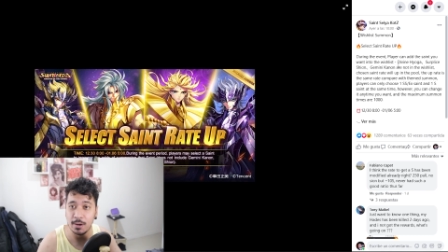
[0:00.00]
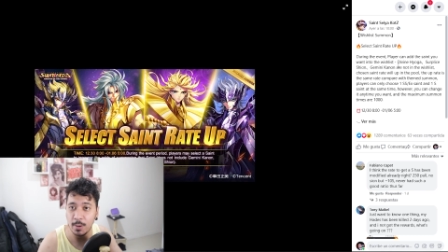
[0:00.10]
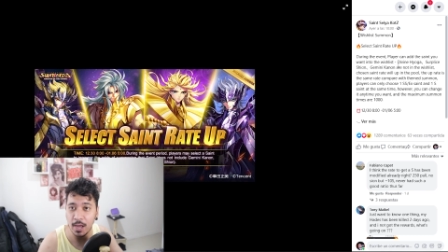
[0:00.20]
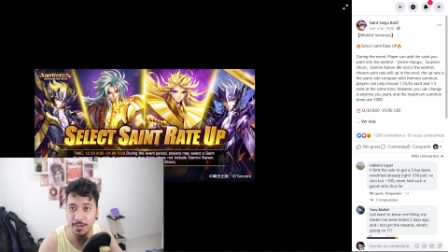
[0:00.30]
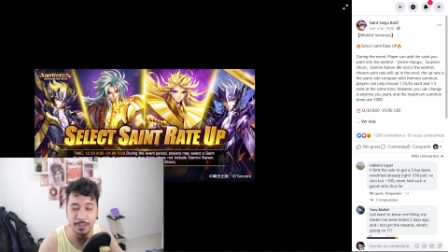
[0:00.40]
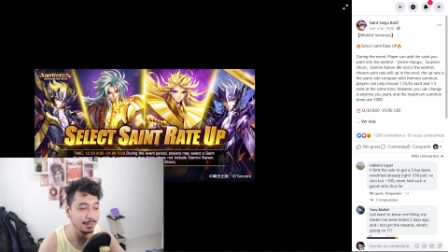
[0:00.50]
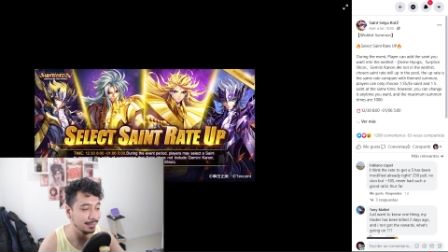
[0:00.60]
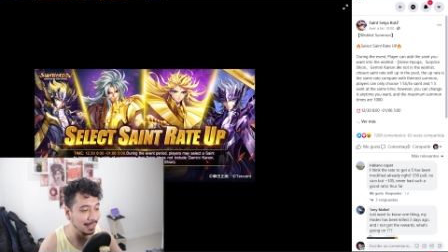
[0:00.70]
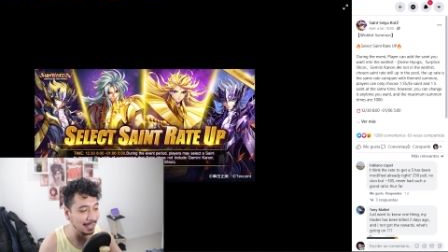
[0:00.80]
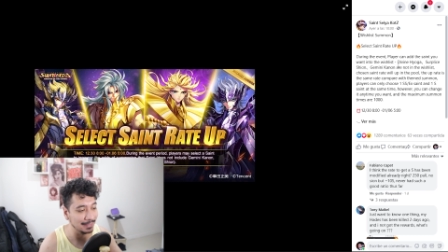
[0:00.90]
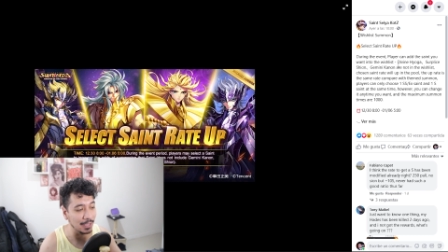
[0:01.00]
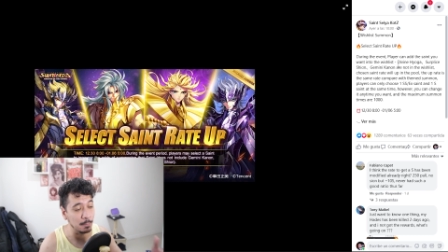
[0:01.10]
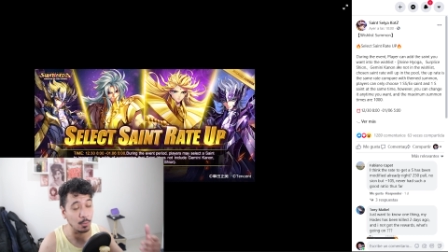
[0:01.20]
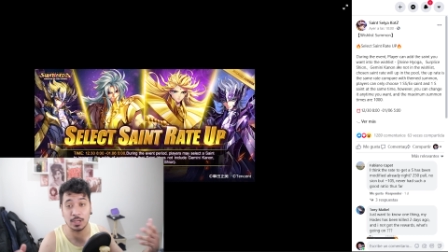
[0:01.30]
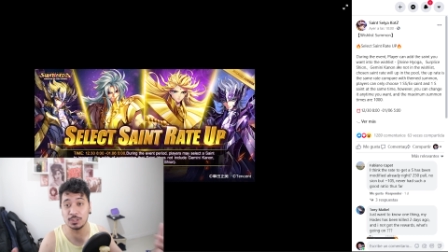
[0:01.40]
el banner de esta
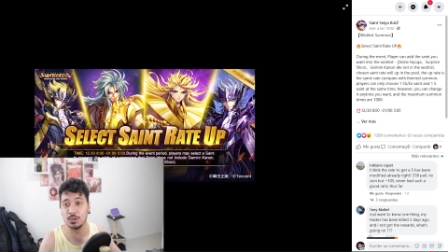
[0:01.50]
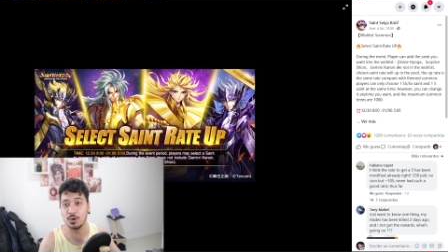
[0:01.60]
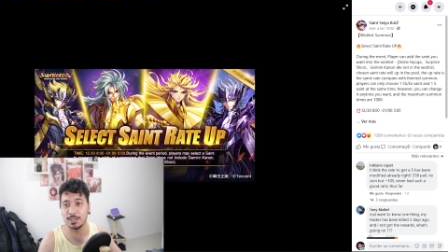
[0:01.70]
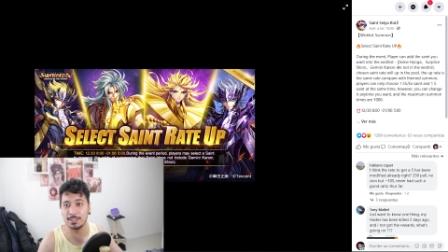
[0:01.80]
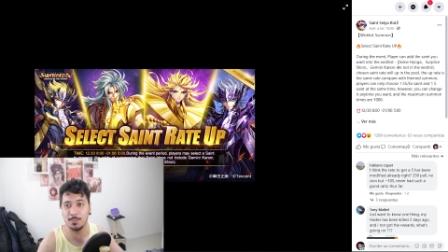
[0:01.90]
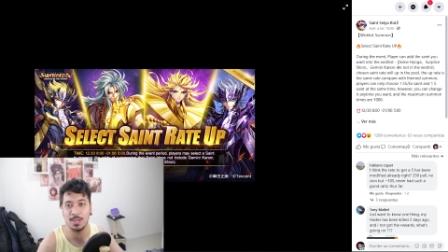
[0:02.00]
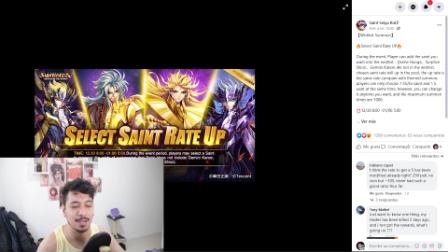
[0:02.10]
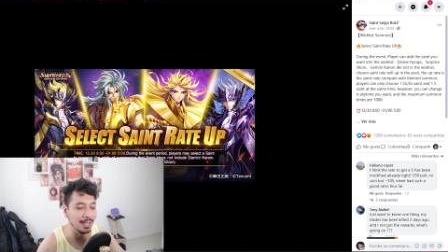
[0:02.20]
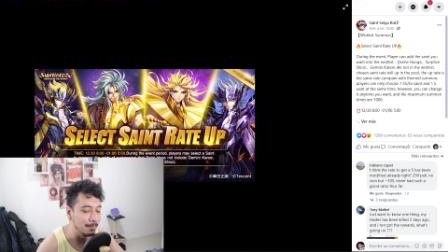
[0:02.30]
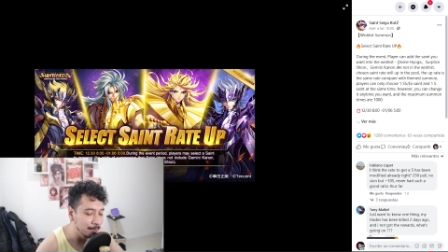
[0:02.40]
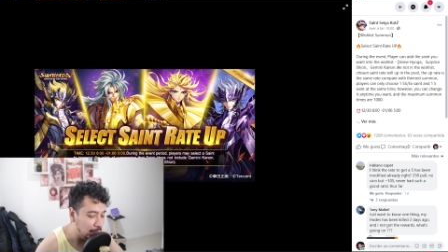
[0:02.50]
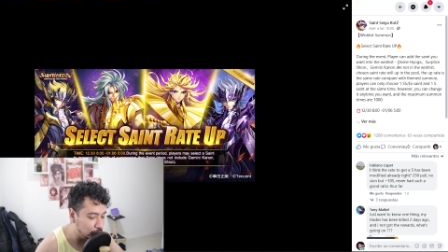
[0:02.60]
invocación que se viene.